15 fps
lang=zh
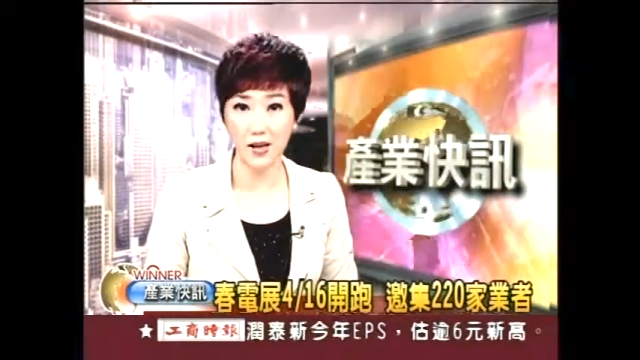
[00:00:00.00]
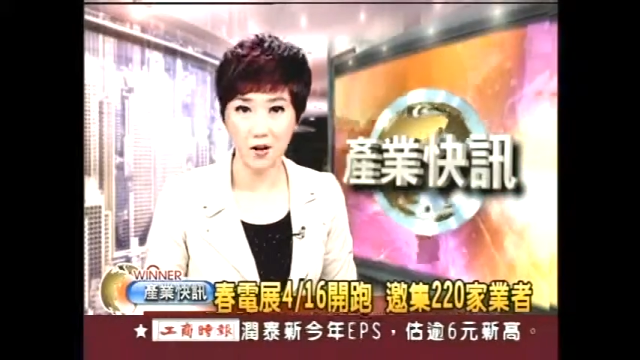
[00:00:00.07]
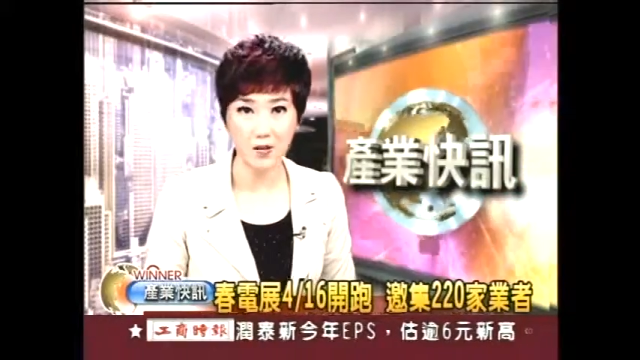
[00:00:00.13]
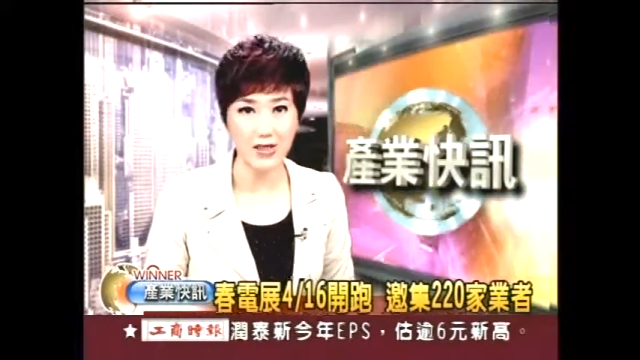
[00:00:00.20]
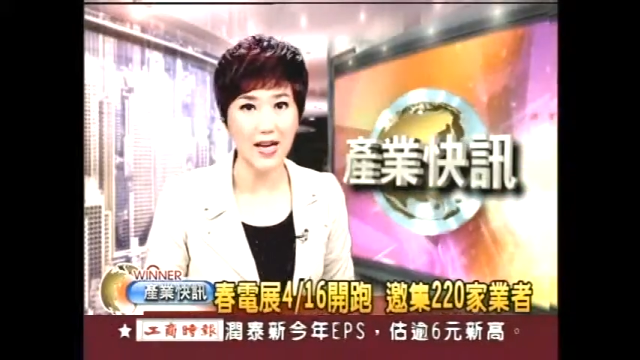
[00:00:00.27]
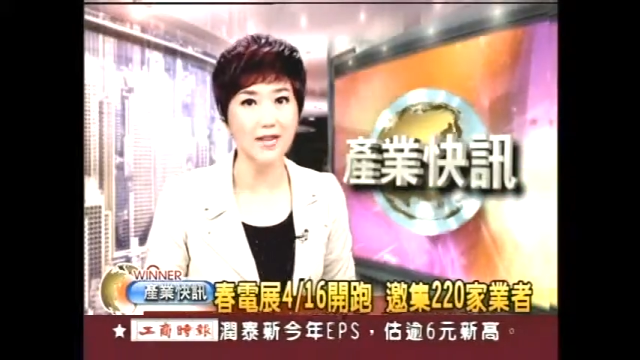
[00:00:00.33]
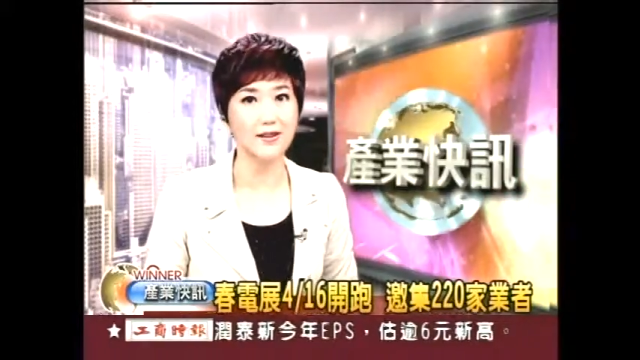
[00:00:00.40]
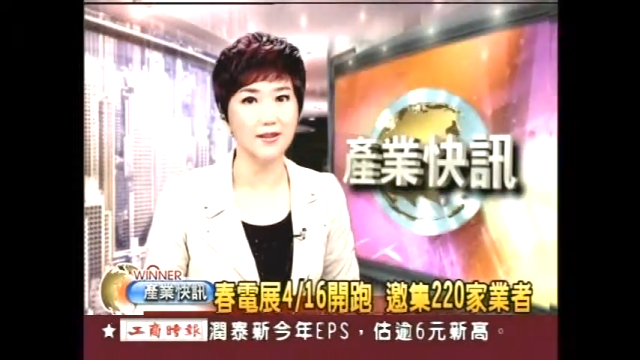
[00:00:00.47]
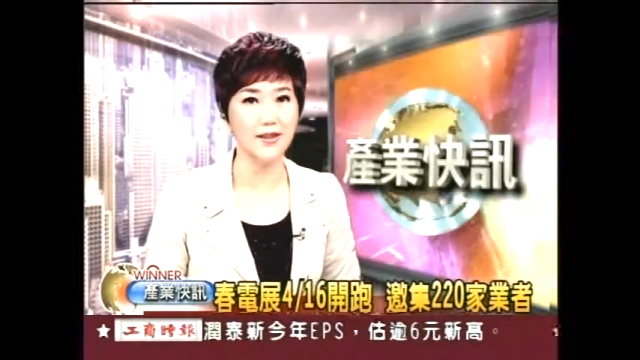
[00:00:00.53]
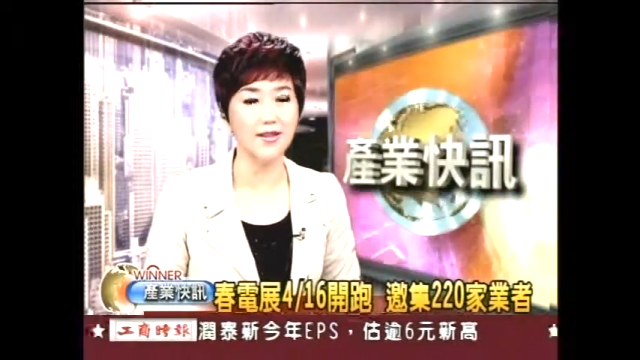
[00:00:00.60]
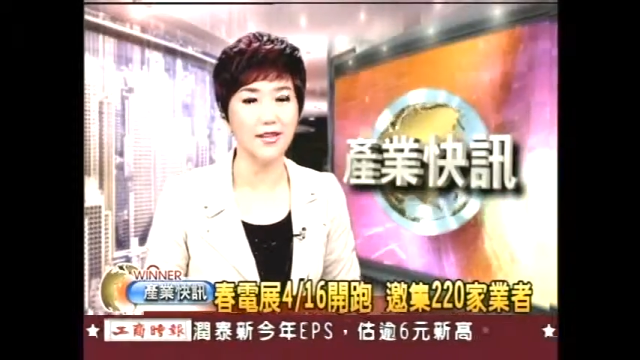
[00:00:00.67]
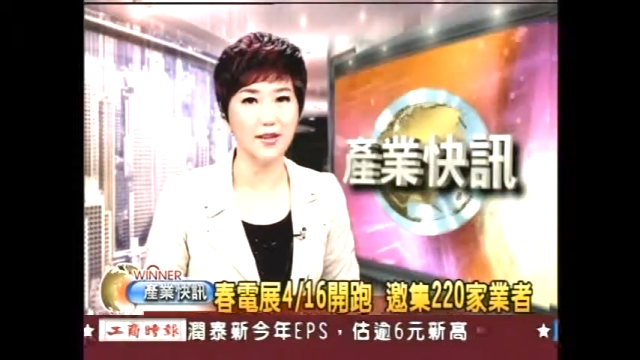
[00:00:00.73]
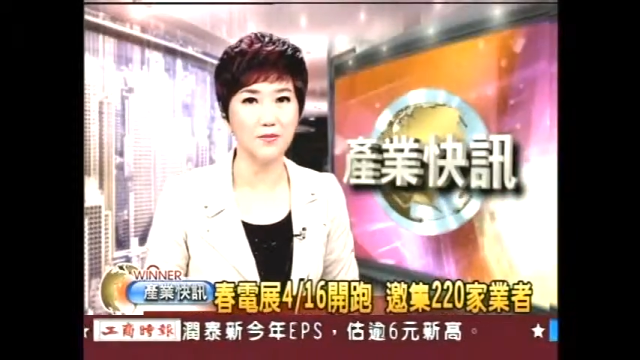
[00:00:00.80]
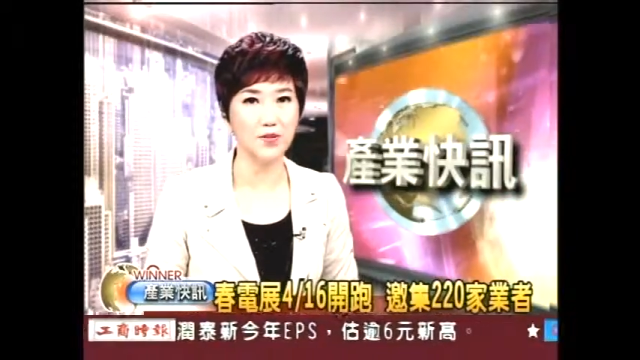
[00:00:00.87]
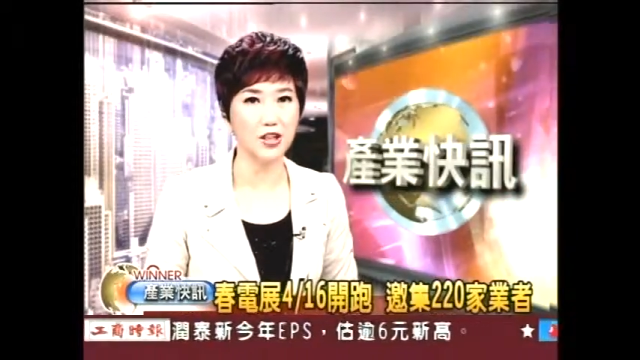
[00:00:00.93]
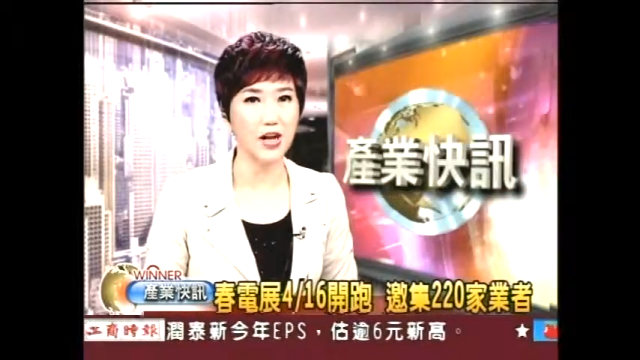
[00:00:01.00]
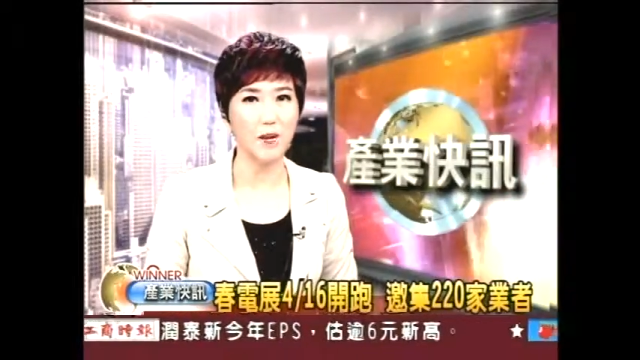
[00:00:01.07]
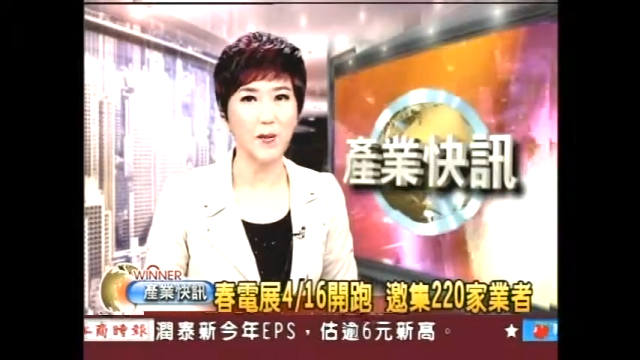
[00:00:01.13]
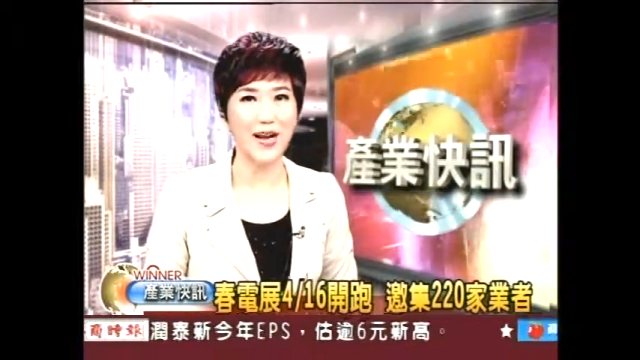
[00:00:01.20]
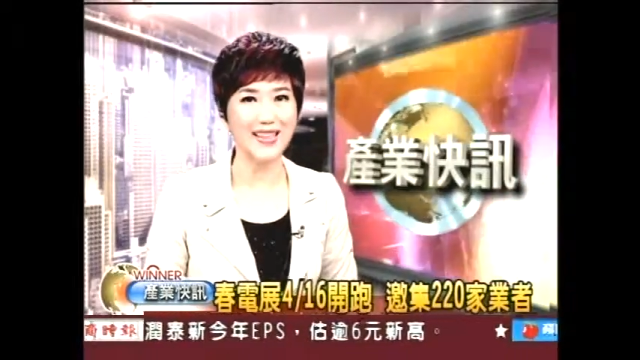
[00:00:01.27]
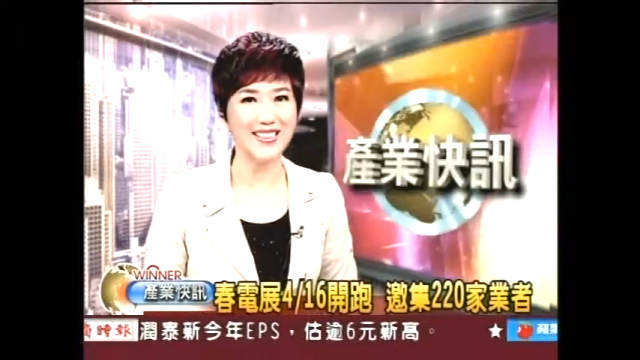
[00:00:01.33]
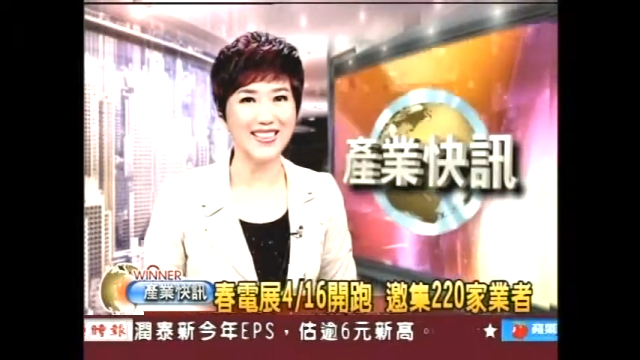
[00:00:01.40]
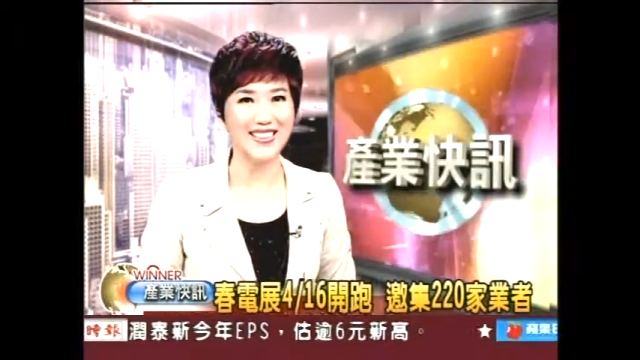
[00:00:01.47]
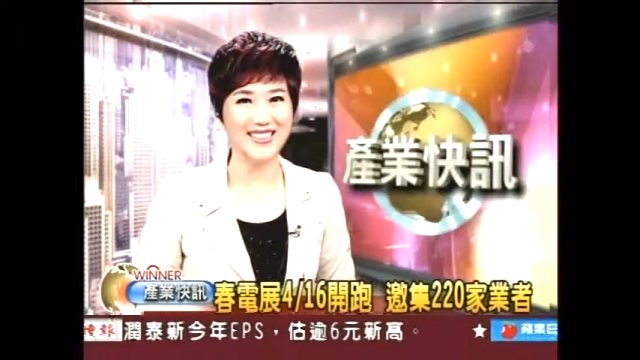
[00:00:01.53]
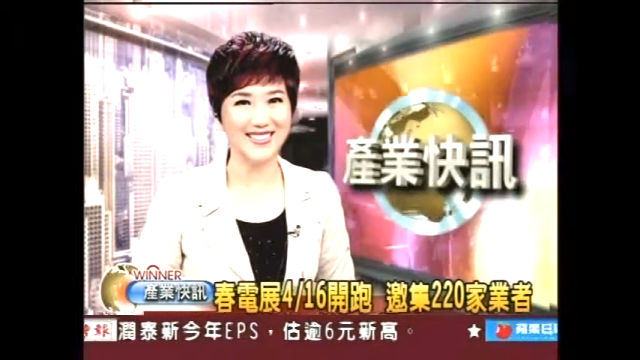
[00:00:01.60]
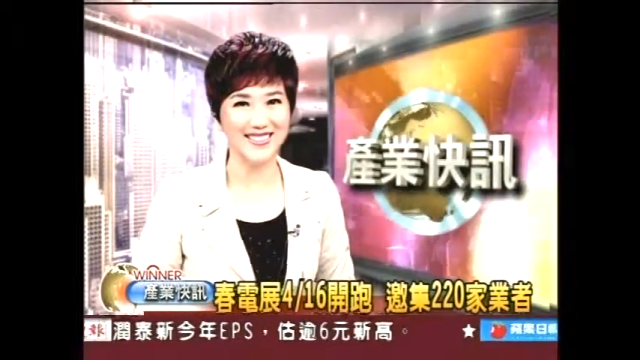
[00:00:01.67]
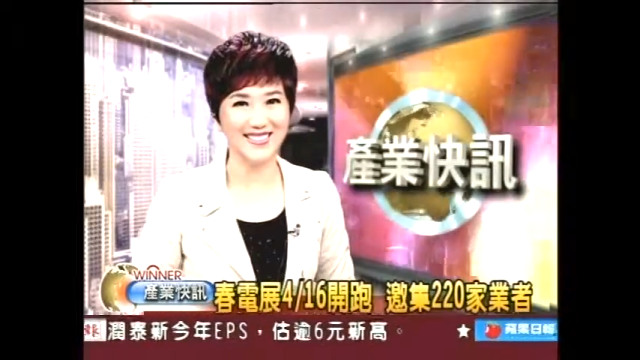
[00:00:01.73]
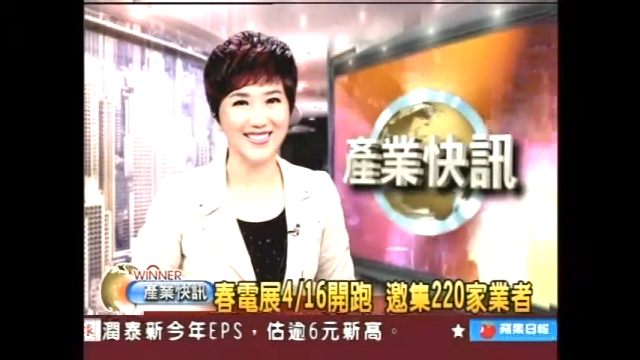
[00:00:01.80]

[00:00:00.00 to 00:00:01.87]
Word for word: 脑展增添不少话题。